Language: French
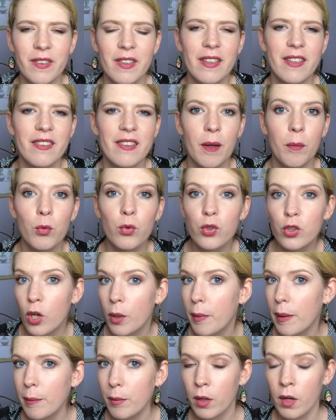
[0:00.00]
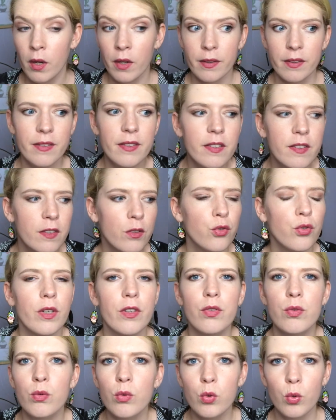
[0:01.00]
ça, montre quand même des
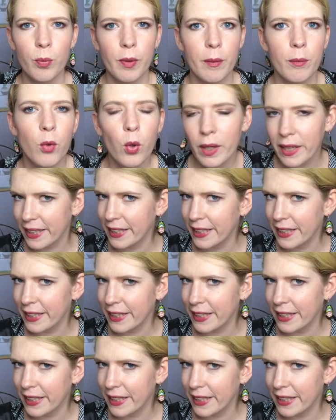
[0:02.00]
situations complètement